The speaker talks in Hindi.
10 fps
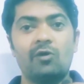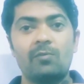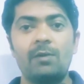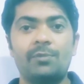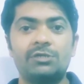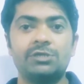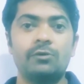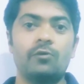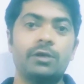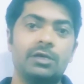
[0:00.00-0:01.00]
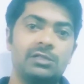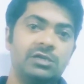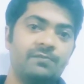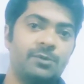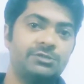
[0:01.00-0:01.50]
नॉर्मल पर्सन और एक
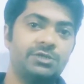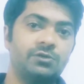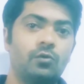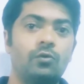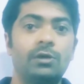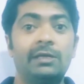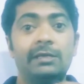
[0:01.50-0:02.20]
एथलीट पर्सन को